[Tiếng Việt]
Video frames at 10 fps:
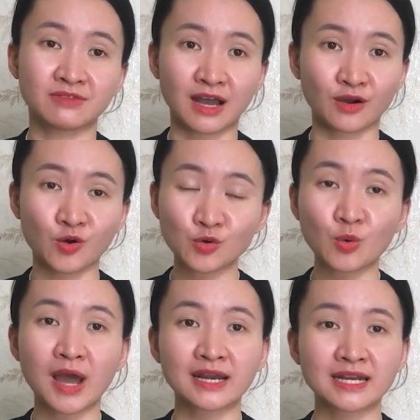và khôn
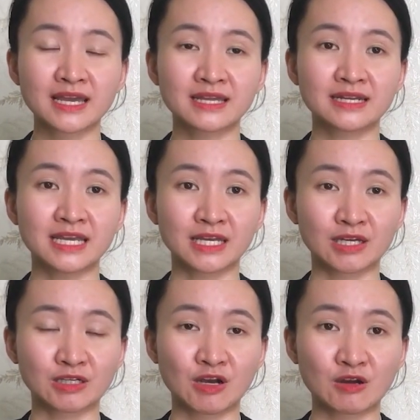ngoan
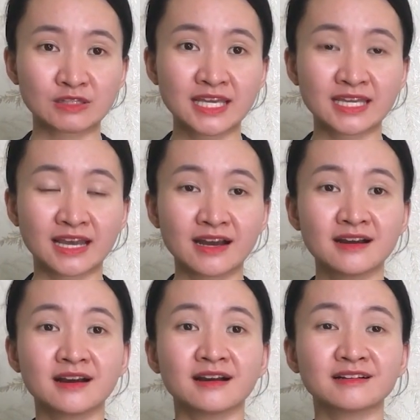để có thể à,
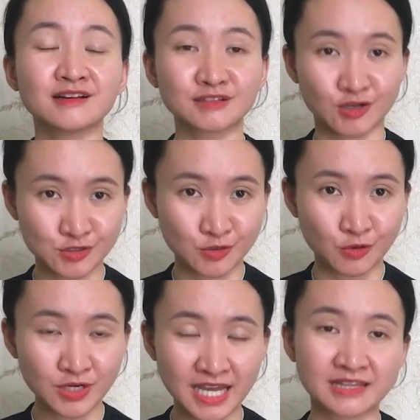ngừng nói
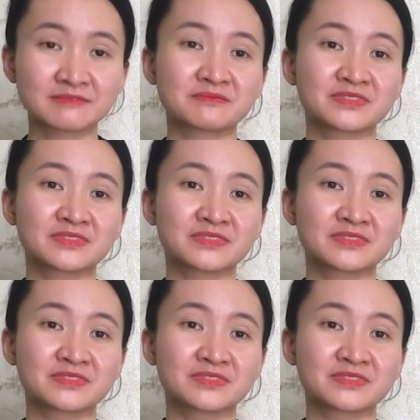dối này